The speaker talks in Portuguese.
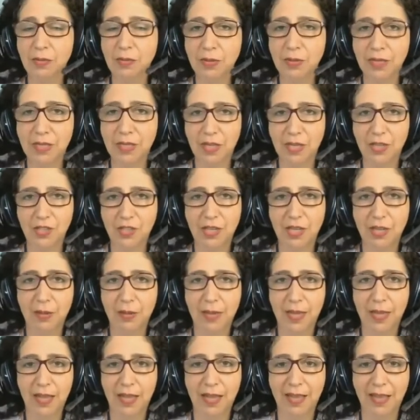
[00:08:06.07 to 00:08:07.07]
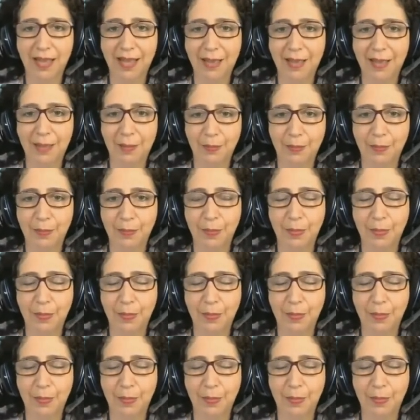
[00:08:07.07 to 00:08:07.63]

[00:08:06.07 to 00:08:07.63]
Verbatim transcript: não seja é,